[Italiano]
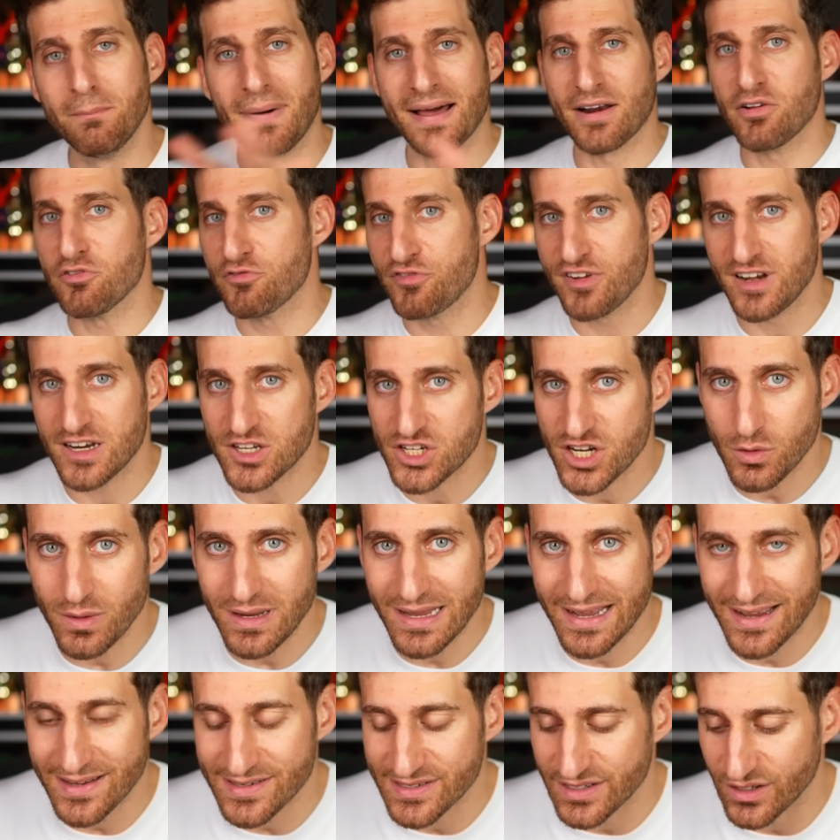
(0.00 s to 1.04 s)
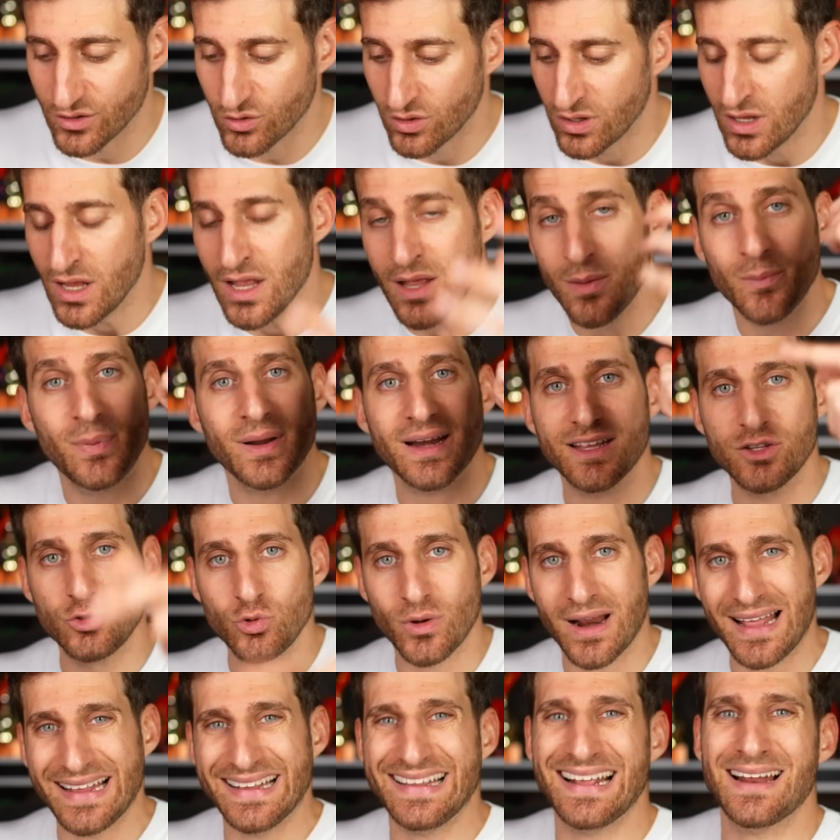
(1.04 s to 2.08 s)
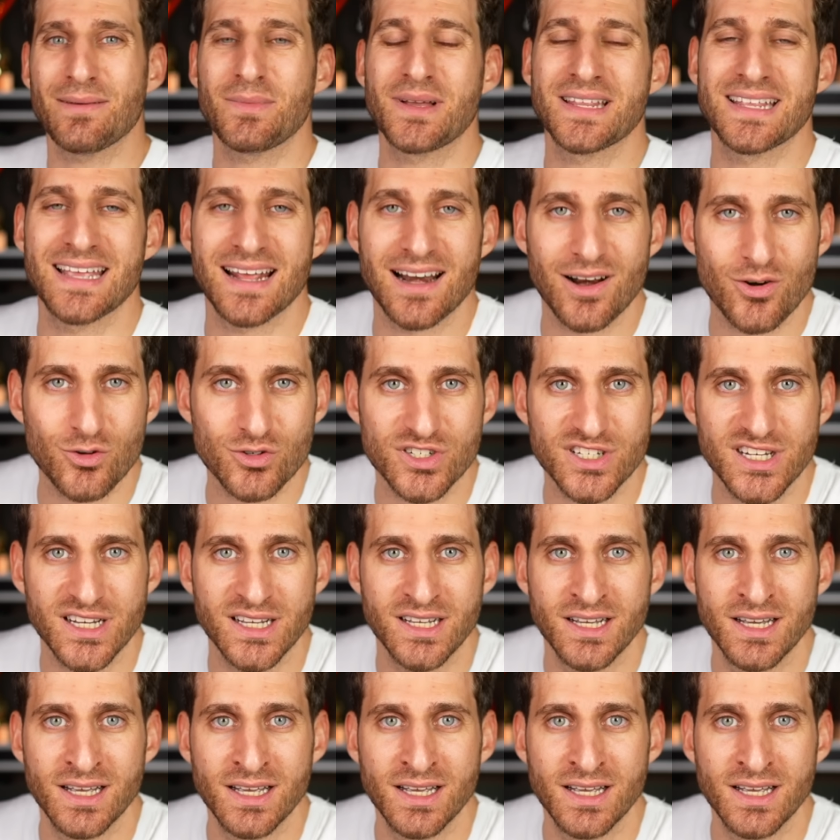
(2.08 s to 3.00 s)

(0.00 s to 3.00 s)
ma non finisce qui il casino, perché durante la bandiera rossa